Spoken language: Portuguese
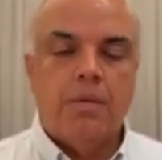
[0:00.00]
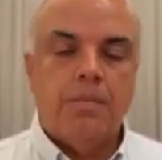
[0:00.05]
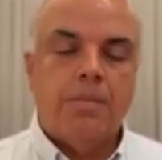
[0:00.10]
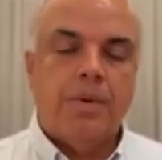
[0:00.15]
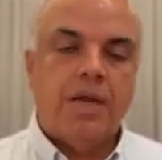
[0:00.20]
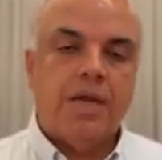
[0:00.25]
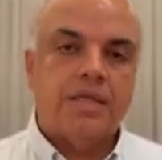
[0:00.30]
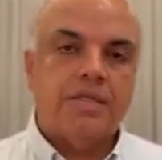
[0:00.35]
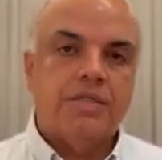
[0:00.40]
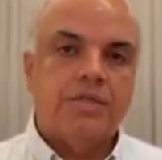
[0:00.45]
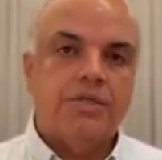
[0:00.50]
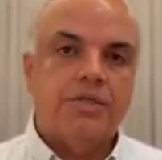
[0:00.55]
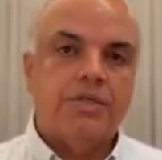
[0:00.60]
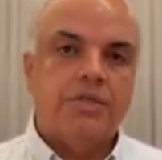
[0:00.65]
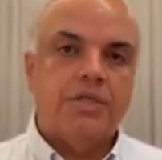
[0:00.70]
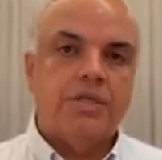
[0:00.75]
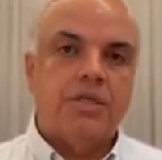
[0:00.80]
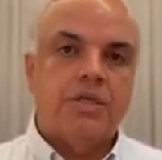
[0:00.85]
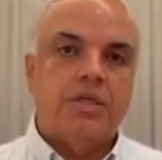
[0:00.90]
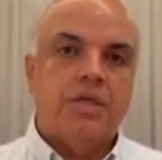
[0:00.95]
para
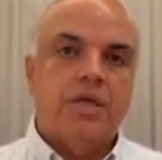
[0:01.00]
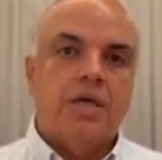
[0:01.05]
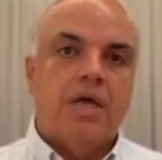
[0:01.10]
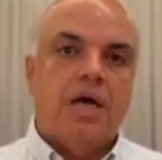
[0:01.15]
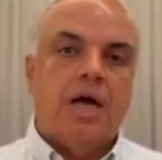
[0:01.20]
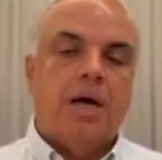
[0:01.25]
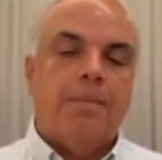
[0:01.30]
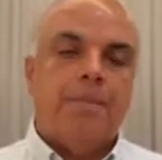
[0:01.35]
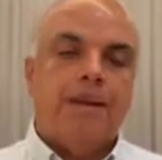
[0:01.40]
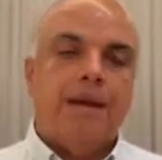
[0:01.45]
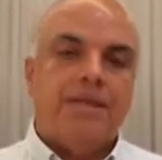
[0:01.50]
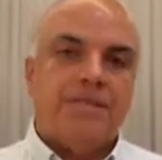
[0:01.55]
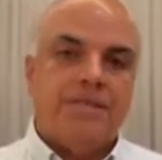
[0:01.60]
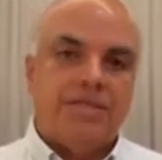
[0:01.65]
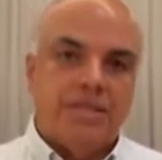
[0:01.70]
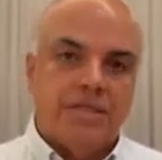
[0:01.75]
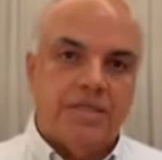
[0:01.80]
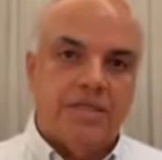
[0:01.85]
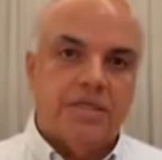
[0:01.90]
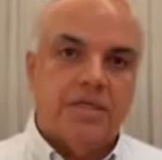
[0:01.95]
assistir a
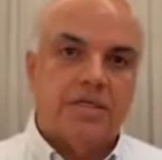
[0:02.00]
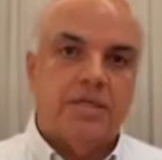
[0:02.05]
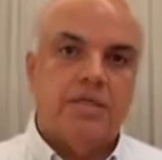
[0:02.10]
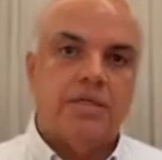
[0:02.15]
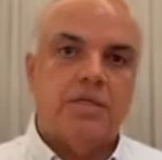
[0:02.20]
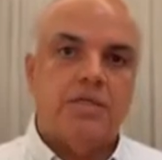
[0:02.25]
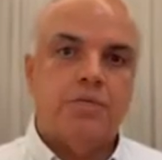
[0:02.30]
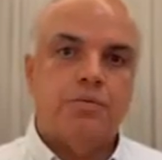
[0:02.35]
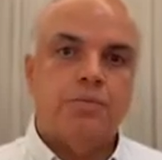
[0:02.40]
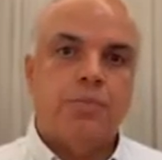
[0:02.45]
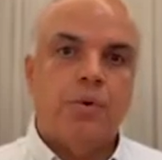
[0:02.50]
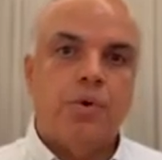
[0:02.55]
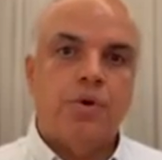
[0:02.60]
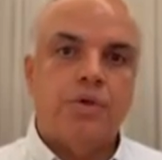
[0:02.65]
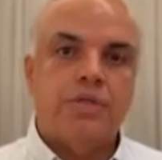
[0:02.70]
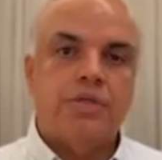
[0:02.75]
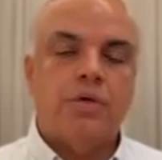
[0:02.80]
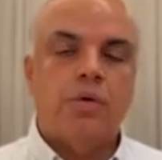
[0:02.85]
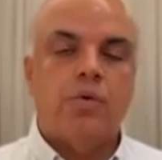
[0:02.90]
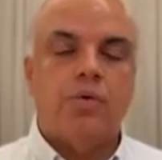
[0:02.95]
partida
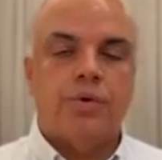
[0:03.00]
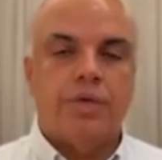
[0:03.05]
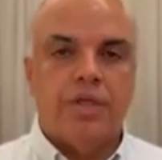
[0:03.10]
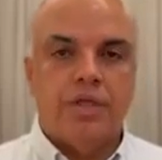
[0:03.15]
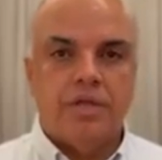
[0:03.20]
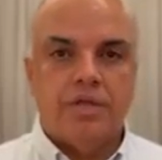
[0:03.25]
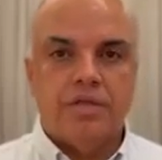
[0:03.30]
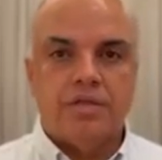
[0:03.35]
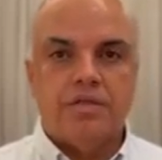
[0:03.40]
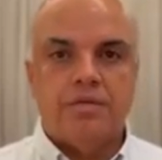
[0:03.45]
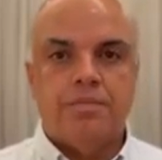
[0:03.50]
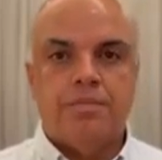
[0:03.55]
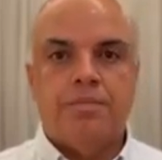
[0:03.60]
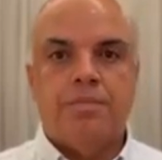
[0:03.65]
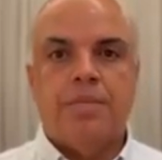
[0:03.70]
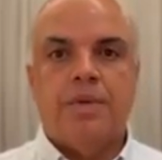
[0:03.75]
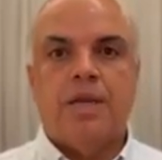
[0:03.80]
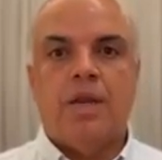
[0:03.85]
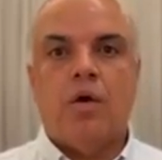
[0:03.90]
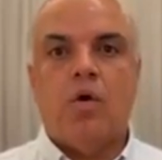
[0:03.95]
Esporte Corinthians
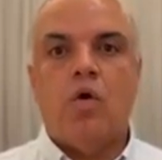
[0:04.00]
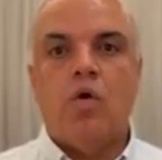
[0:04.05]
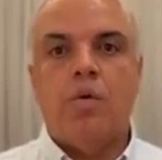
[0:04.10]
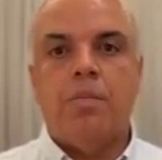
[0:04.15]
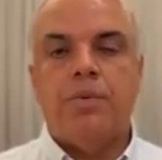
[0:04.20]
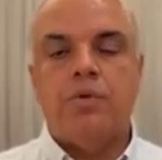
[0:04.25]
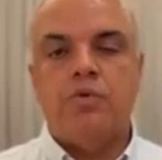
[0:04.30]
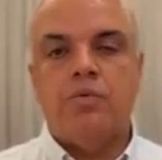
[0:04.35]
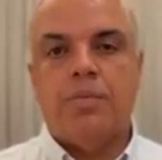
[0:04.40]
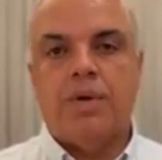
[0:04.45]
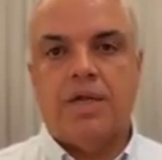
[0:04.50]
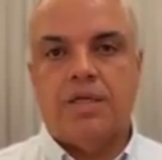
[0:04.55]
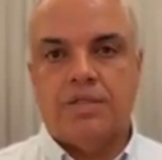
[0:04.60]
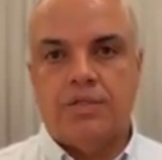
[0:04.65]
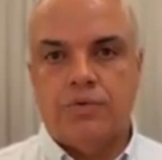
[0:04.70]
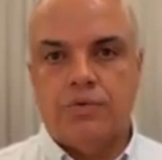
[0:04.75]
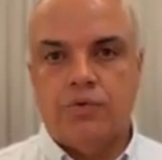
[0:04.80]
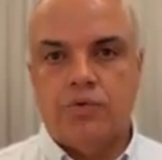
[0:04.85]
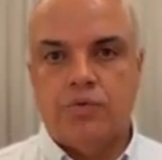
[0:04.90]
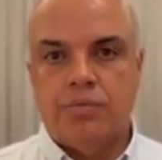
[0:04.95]
pela Copa do
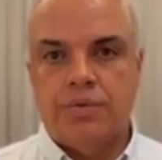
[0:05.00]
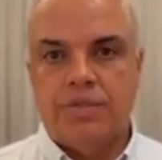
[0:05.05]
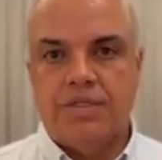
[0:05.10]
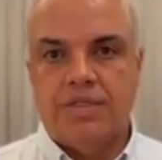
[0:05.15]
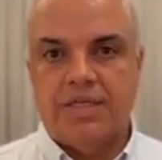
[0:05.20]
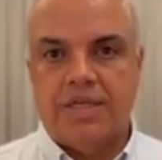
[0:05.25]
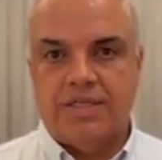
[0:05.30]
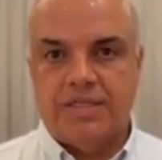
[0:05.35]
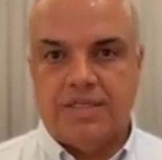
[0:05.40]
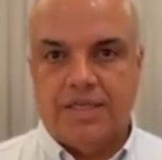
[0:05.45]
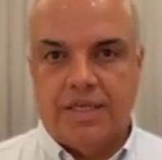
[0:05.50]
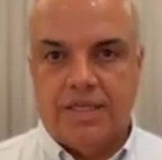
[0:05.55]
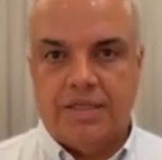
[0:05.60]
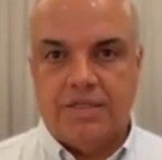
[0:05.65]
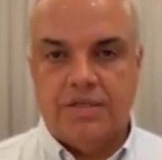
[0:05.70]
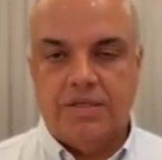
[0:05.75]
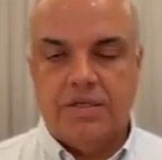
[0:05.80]
Brasil Sub-17